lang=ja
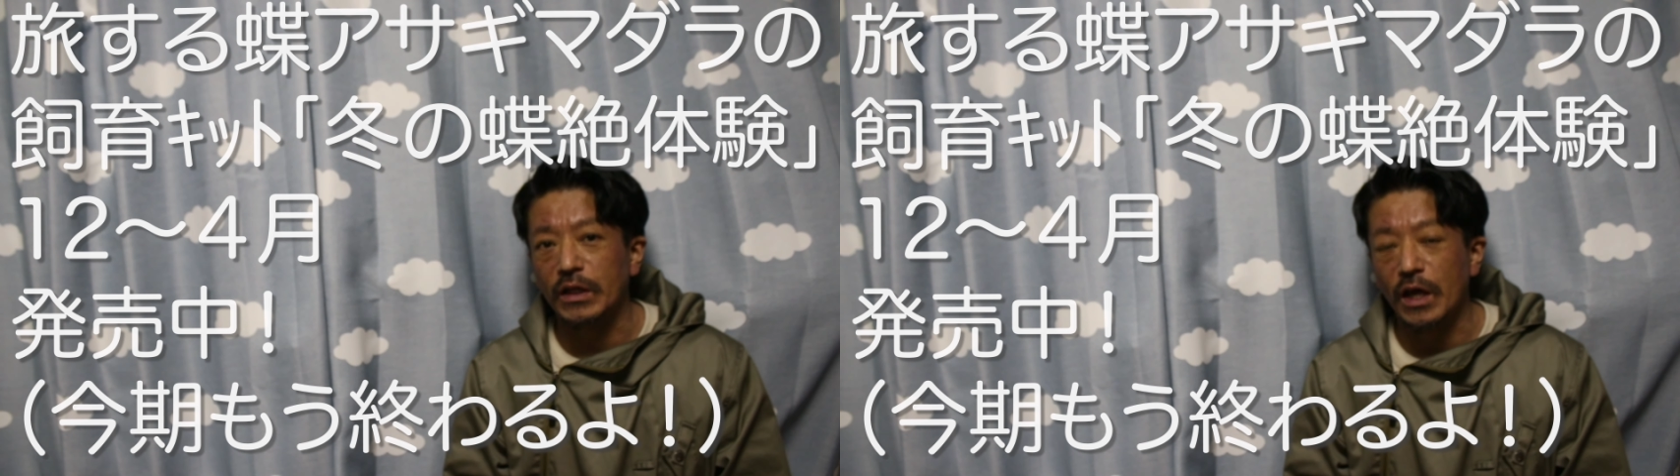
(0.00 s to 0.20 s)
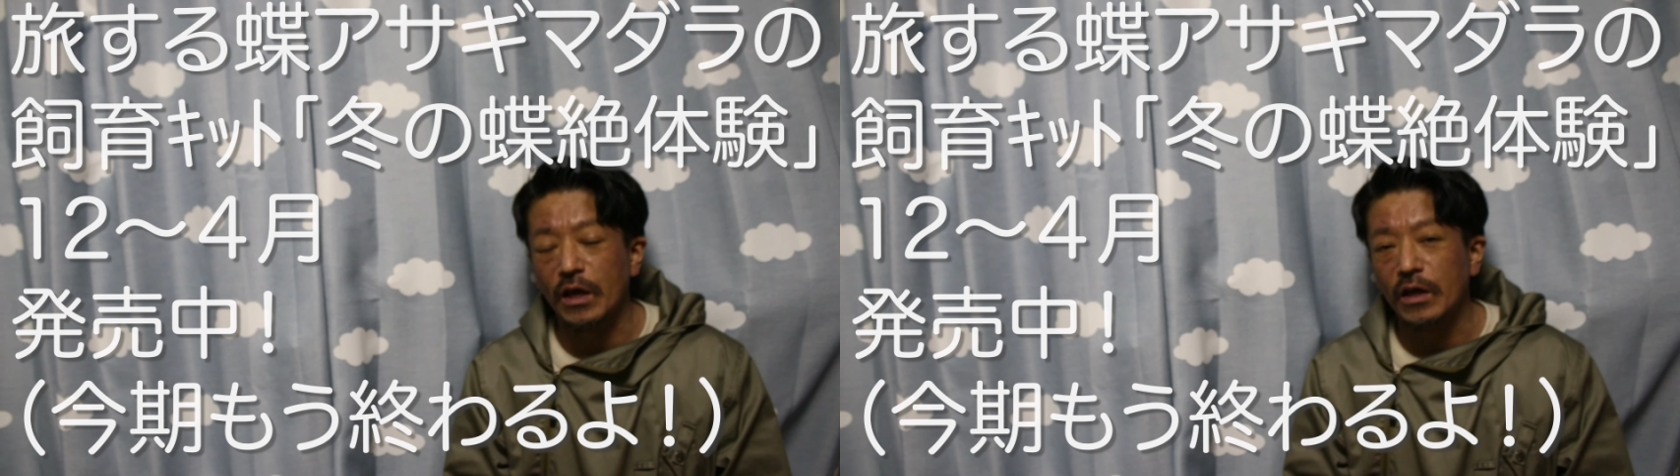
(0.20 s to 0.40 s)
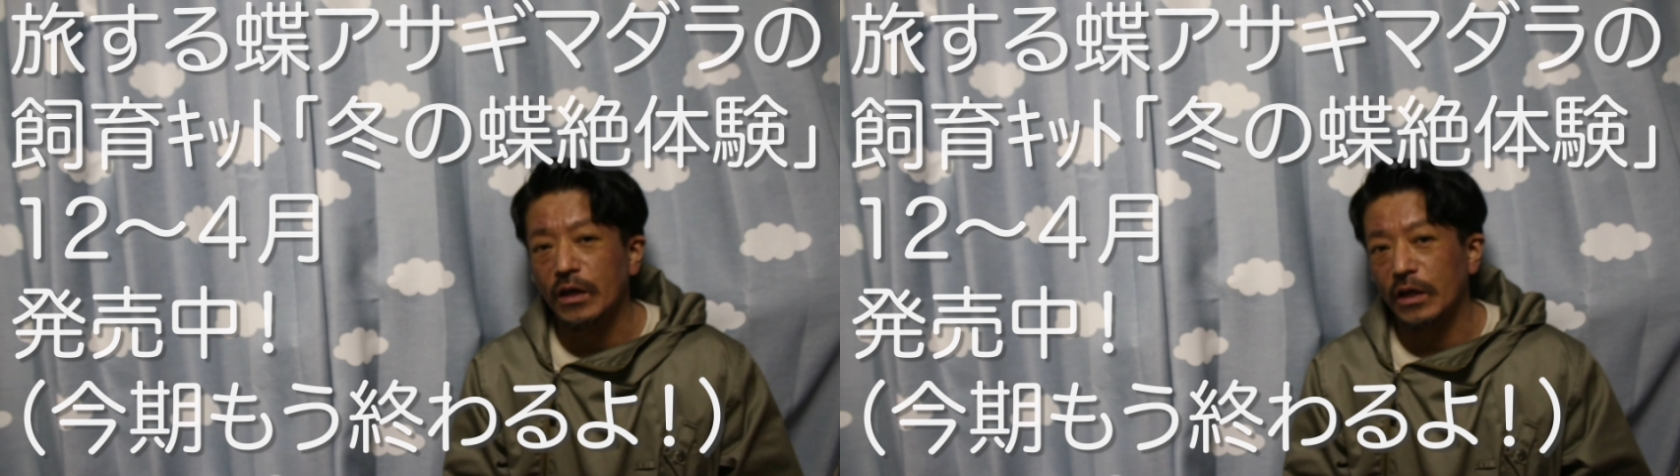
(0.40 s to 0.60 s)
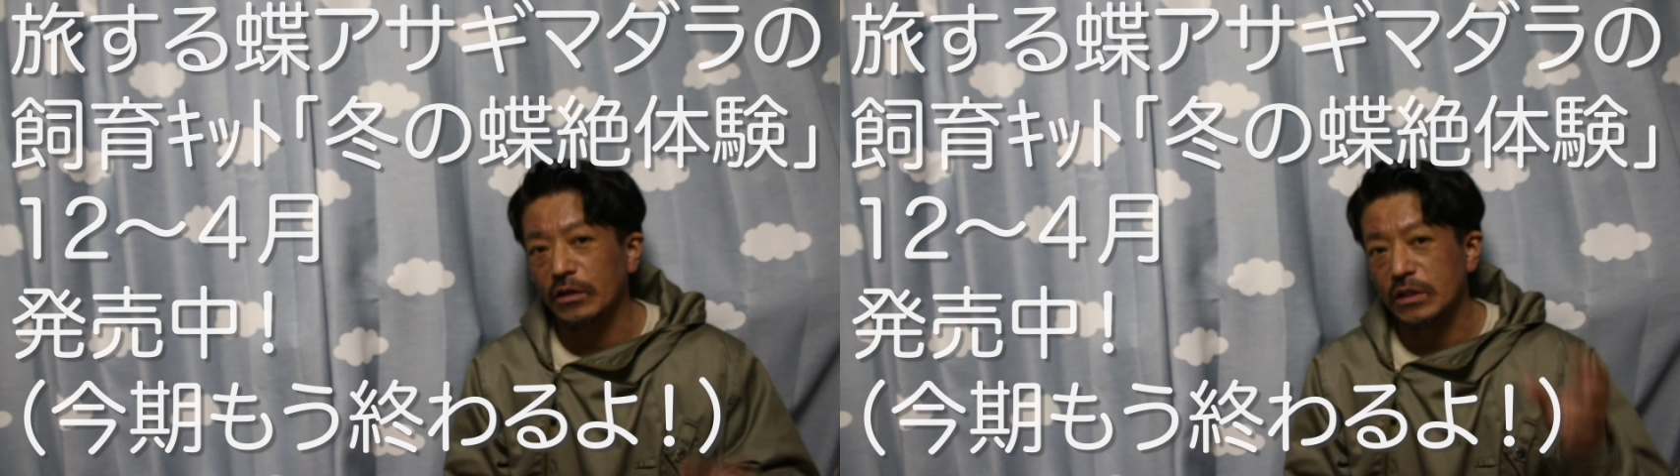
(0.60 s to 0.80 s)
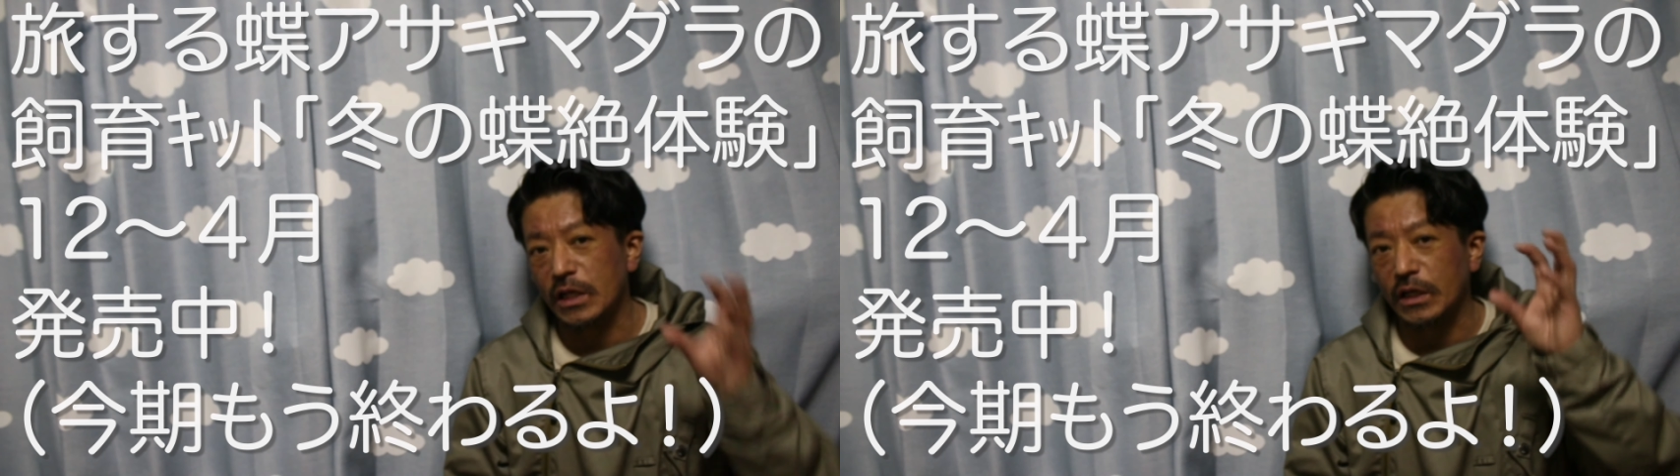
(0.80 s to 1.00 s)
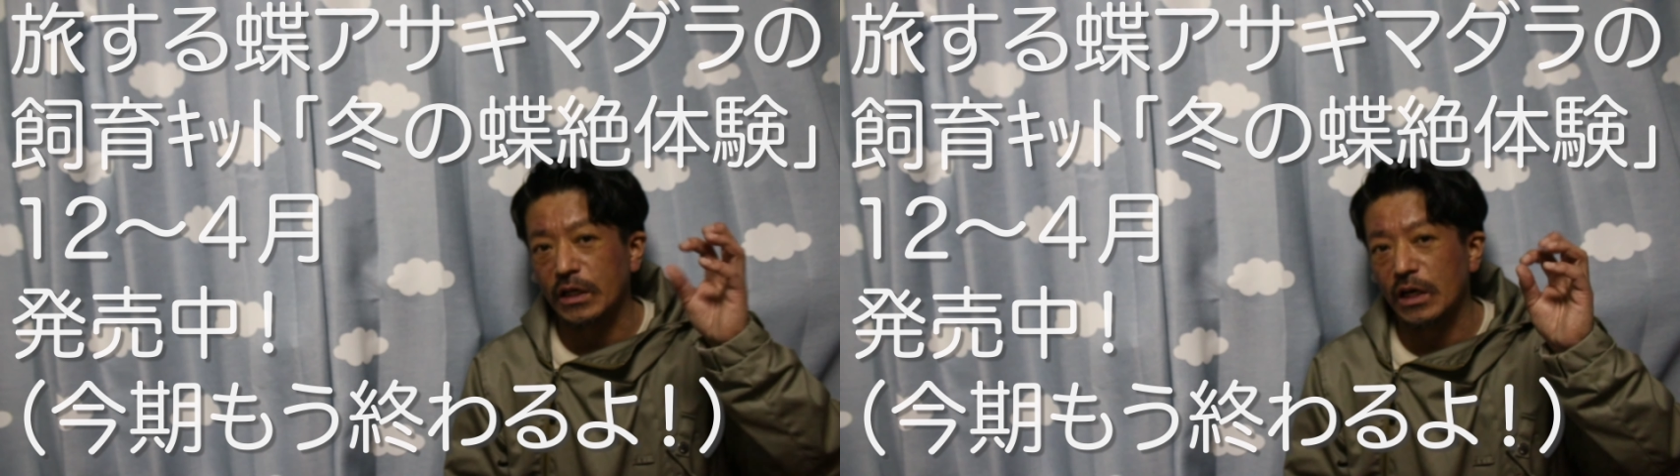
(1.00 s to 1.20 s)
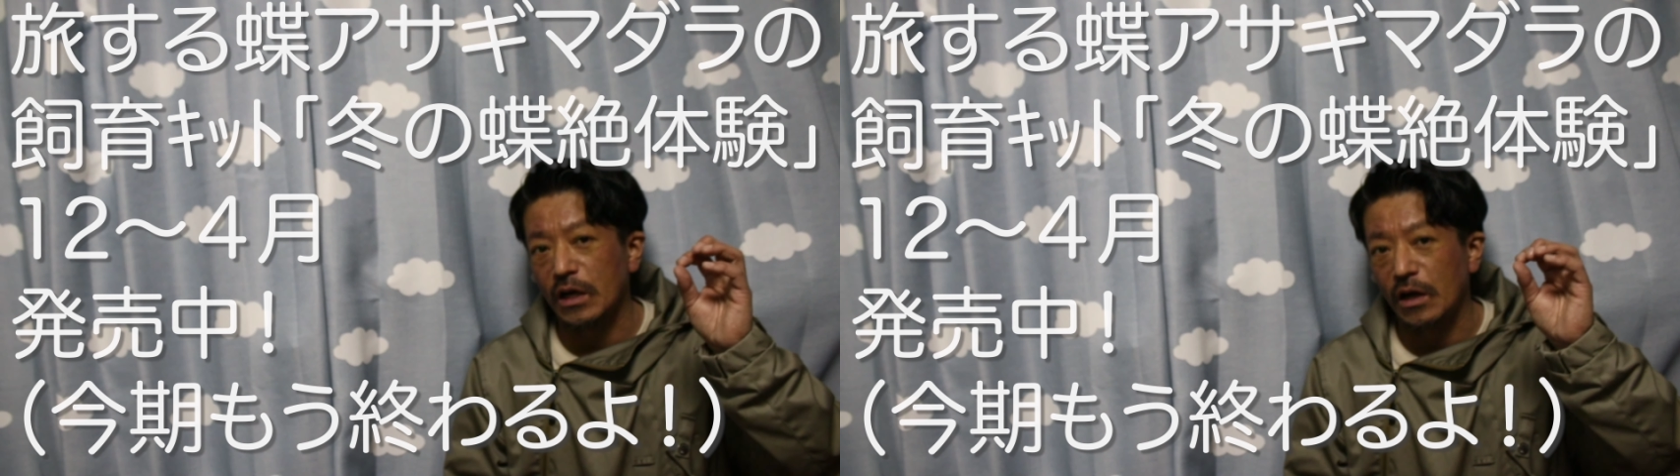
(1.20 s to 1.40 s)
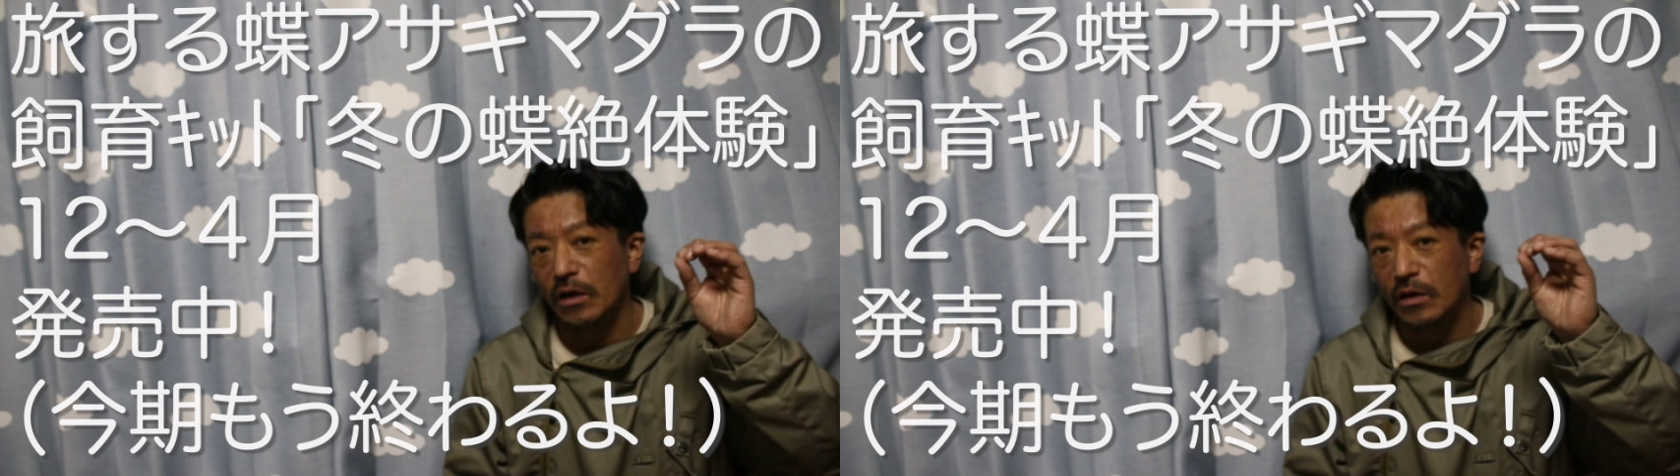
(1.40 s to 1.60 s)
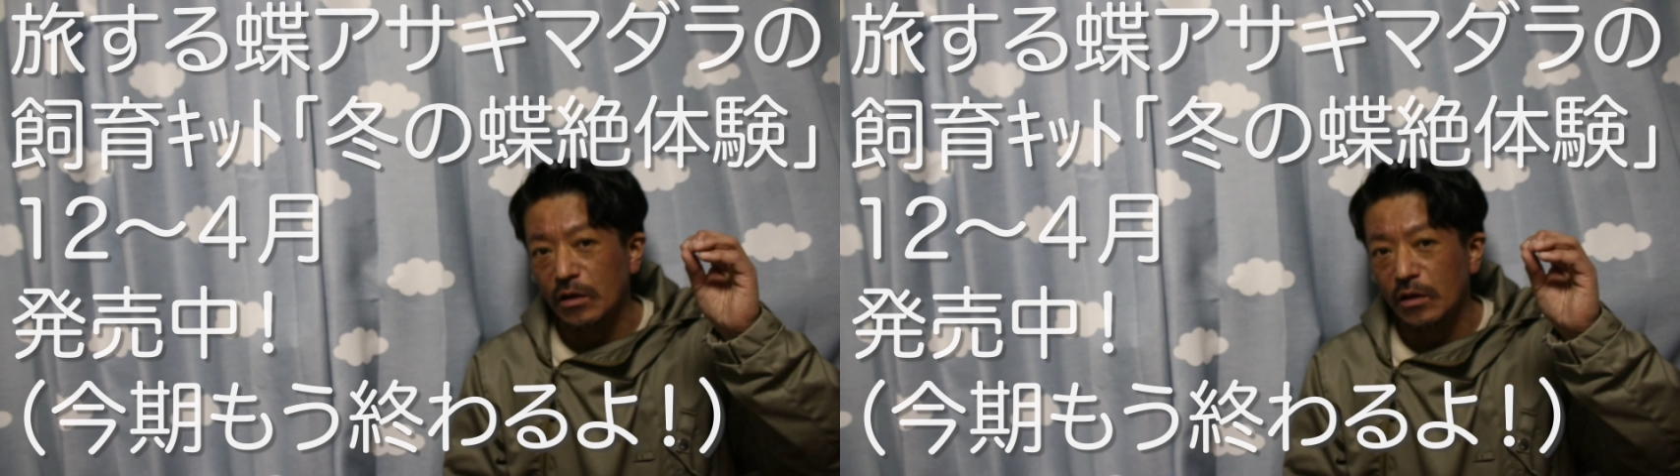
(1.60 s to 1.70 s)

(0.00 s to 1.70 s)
ねえっとさなぎから